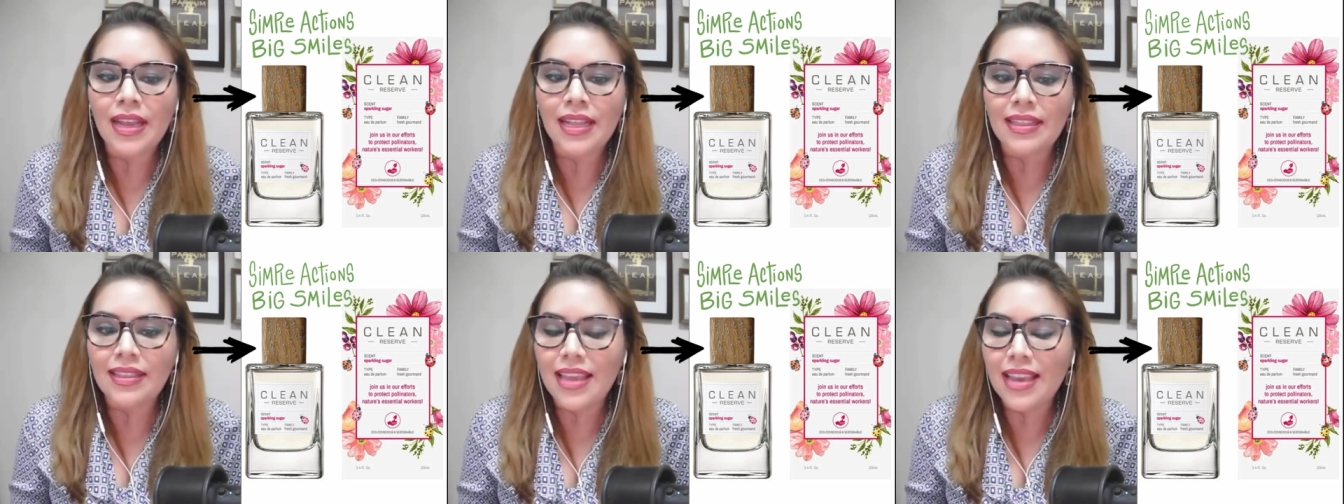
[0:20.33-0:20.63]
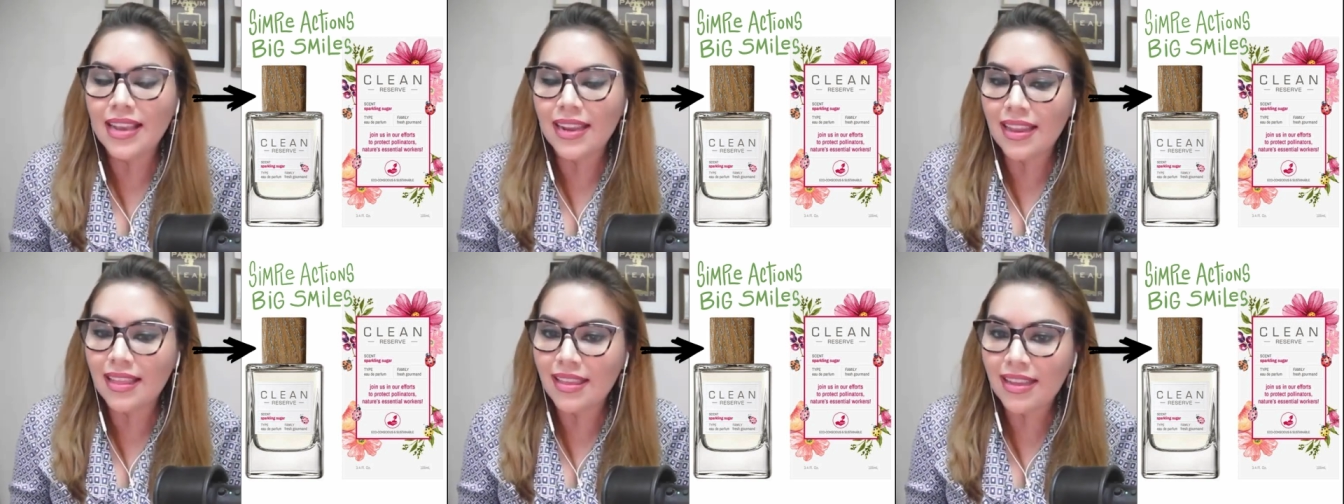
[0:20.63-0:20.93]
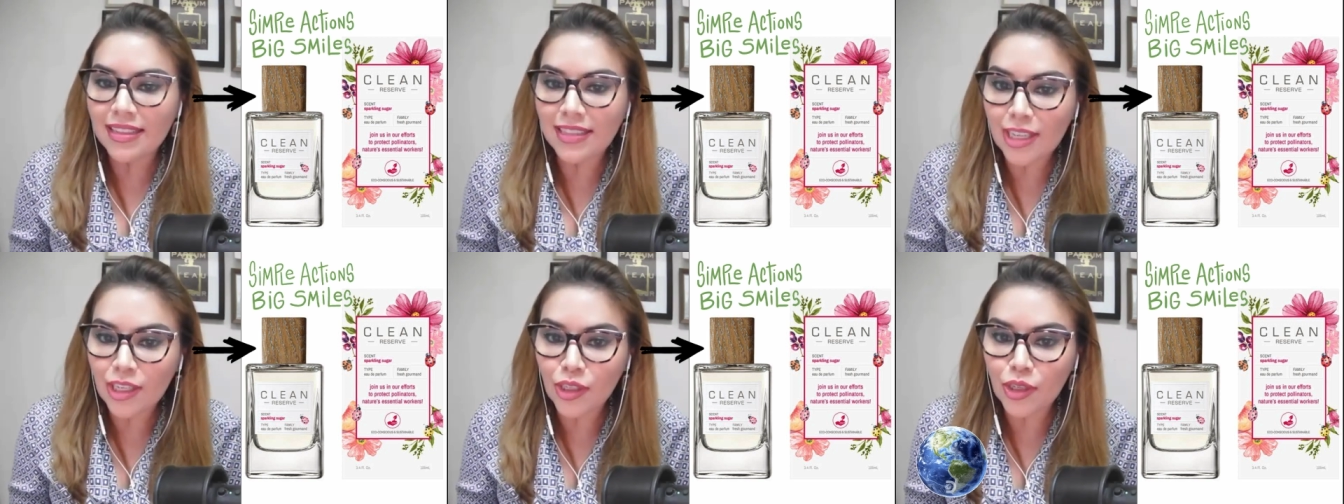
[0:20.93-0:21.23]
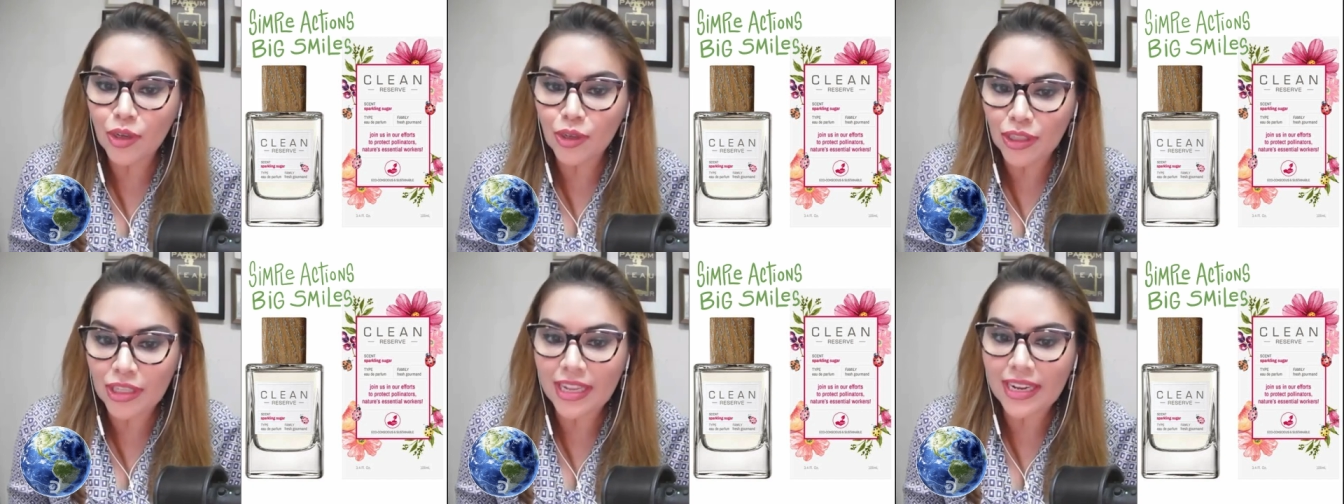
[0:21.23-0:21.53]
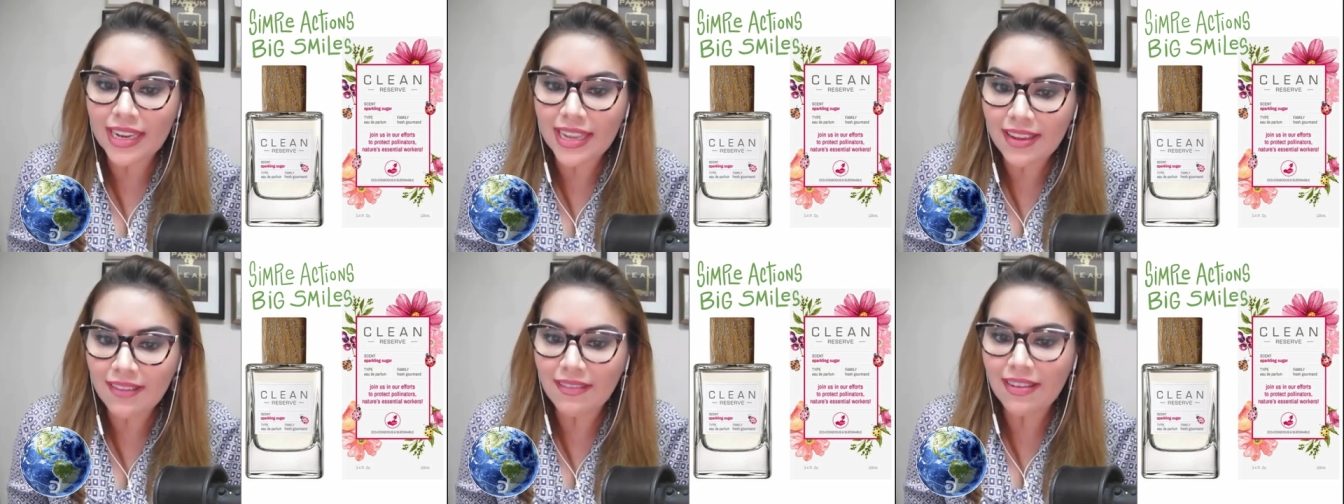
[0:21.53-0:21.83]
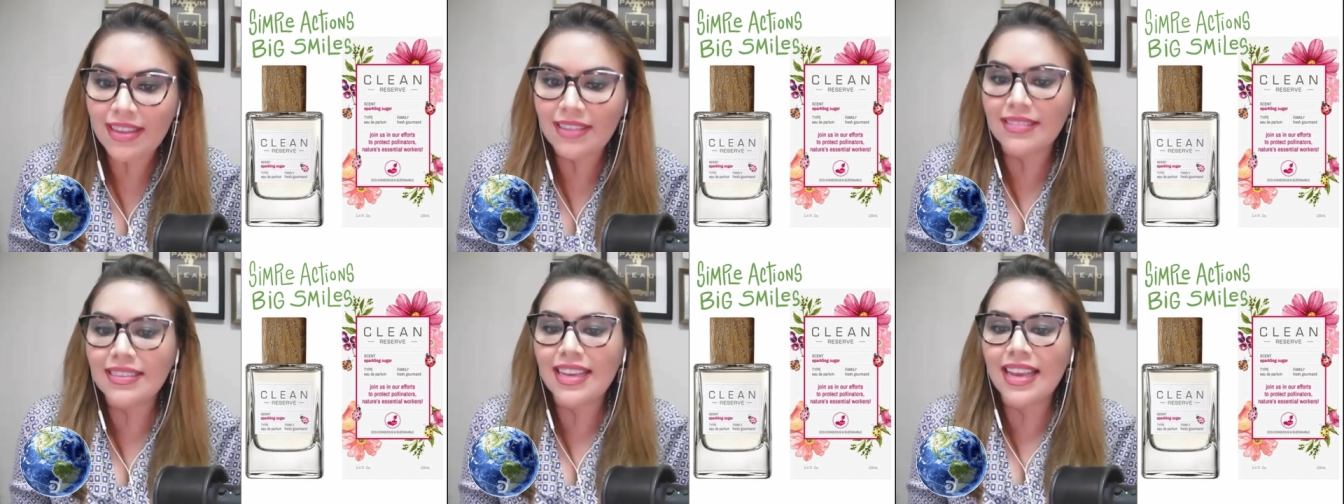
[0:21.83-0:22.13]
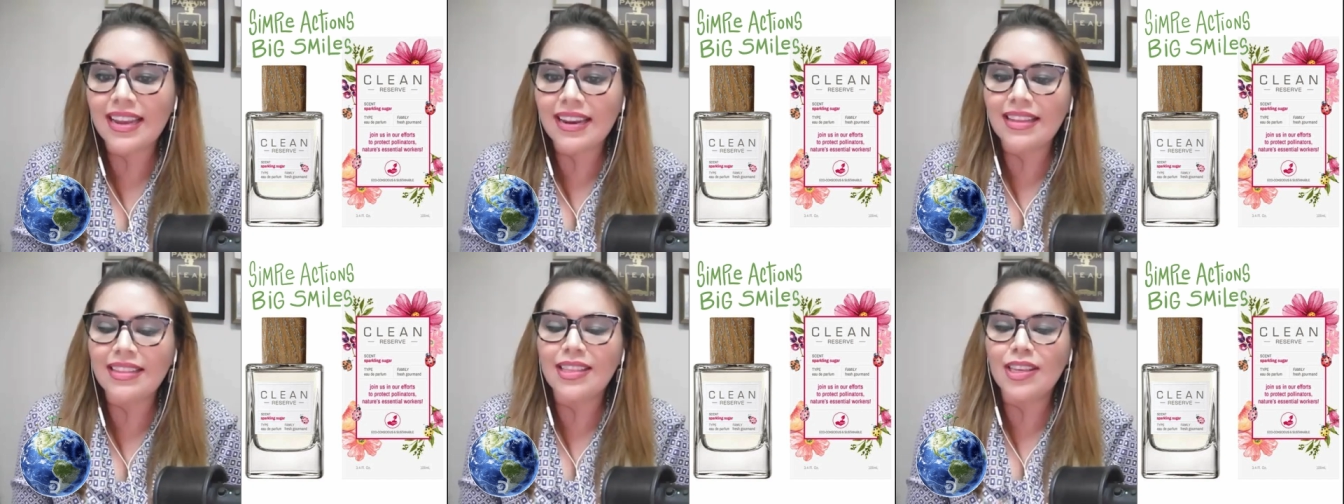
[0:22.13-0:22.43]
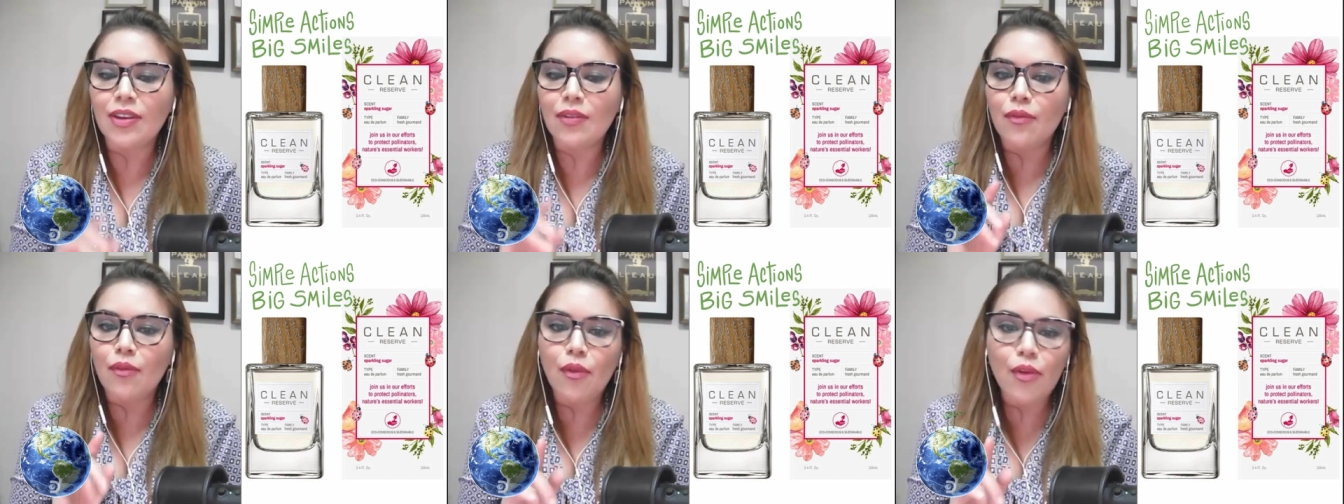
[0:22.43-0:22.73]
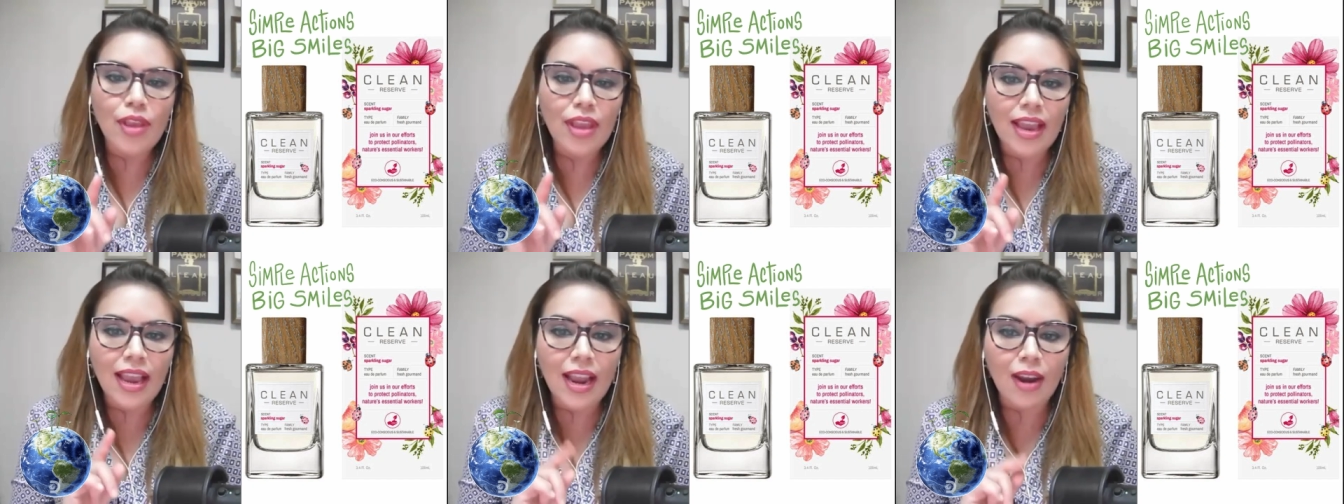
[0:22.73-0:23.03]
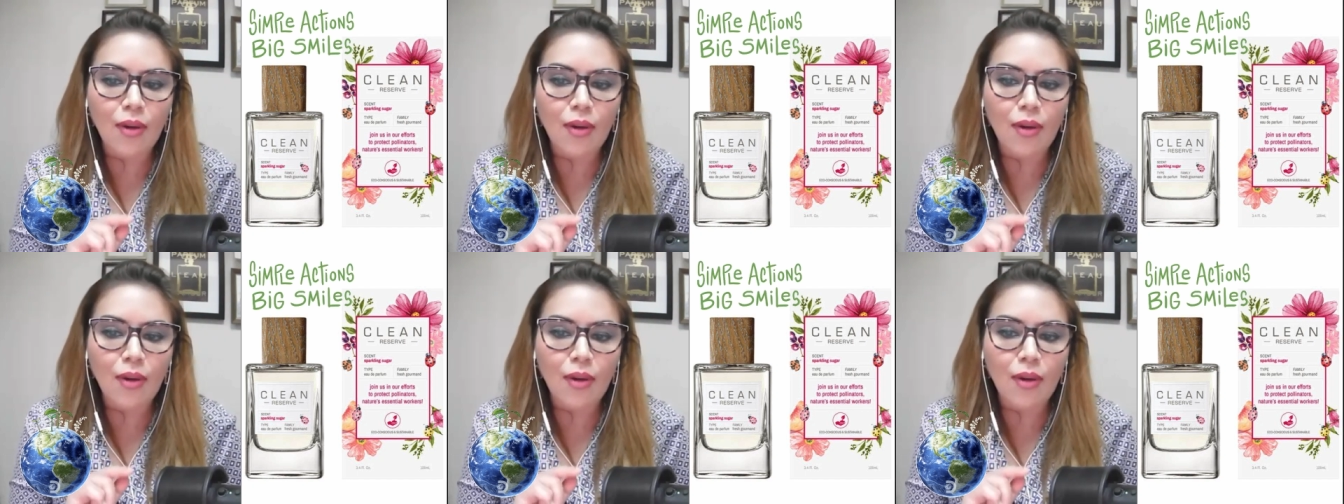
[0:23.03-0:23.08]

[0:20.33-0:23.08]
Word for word: de ingredientes sostenibles que retribuyen